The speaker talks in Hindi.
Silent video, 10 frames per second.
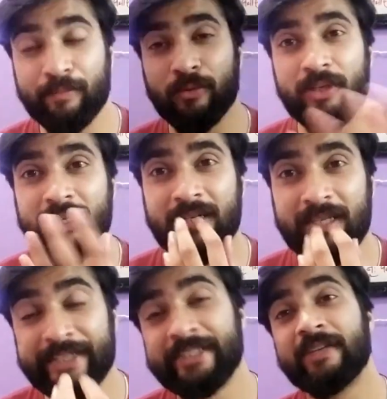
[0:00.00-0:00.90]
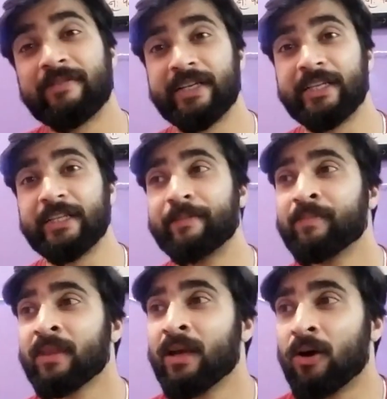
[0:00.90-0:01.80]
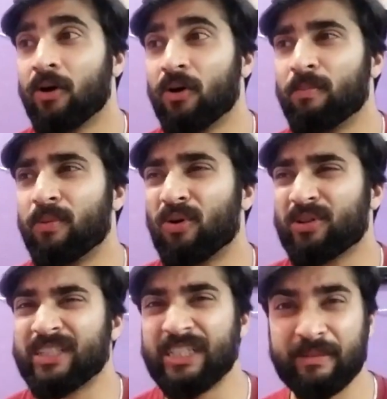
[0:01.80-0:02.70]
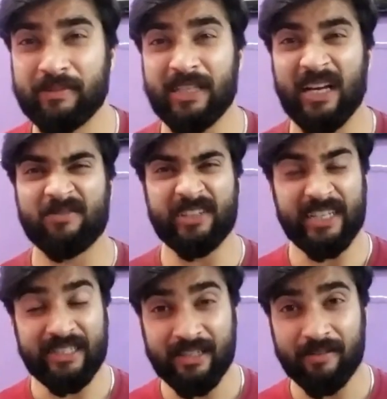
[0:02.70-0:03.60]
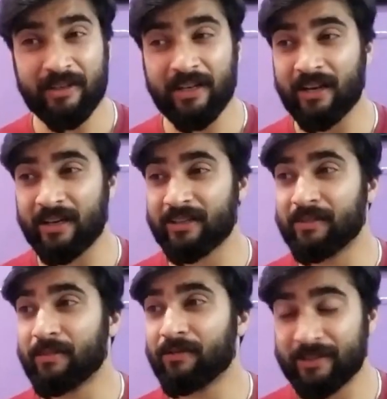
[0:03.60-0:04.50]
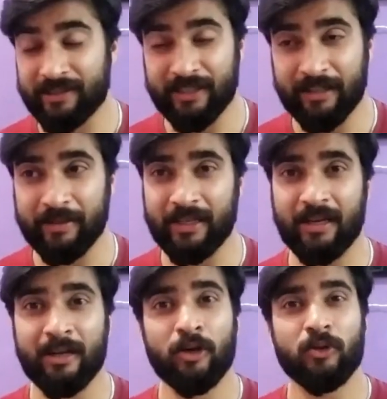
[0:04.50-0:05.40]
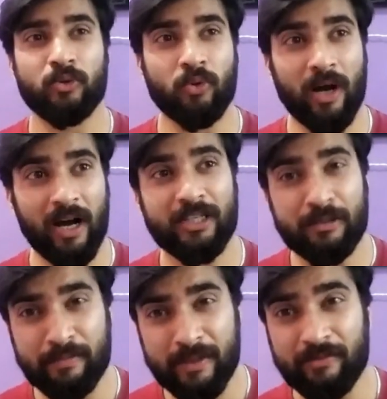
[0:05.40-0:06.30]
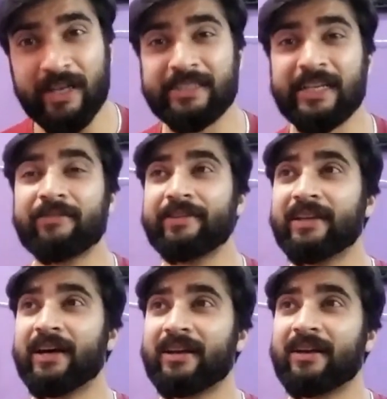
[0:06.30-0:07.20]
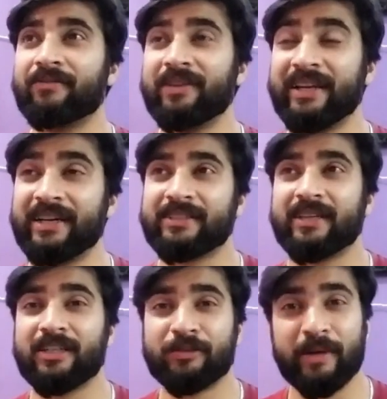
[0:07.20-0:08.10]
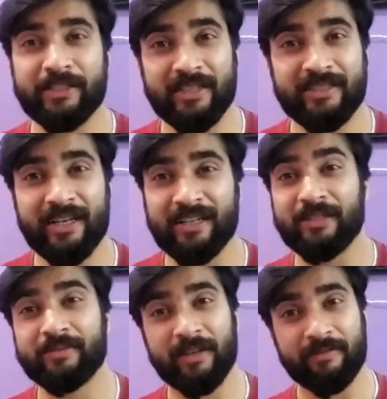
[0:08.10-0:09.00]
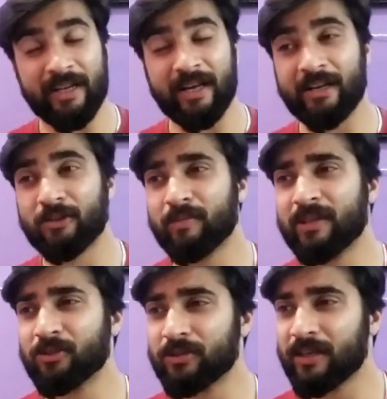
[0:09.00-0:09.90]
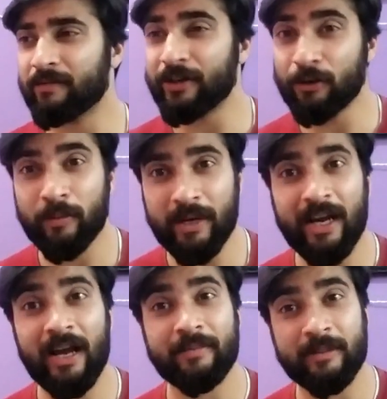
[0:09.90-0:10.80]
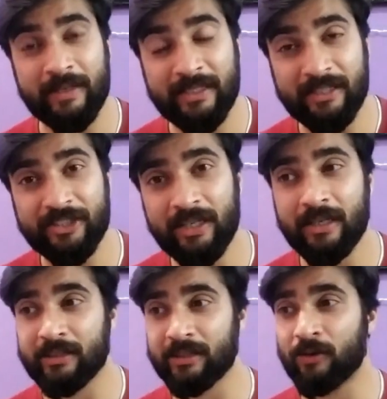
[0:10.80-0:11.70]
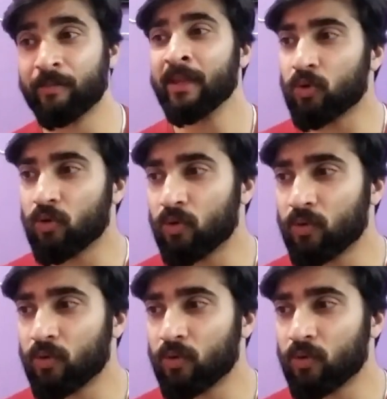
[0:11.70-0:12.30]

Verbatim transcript: टाइम पूरी क्लीन शेव करी थी और बहुत अजीब सा वियर्ड सा फील आ रहा था जब मैं फर्स्ट ईयर में था तो आज भी वैसा ही फील आ रहा है वियर्ड सा स्पेशल सा अजीब सा फील आ रहा है तो मैं सोचा वीडियो बना के आप सबके साथ शेयर करता हूँ तो